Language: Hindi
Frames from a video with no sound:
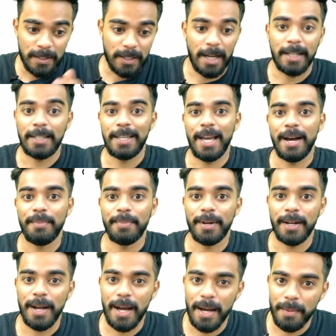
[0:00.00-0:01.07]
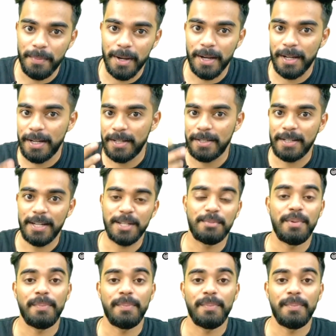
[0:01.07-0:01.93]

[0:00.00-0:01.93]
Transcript: साथ ही यहाँ पर आप अगर इस टेस्ट में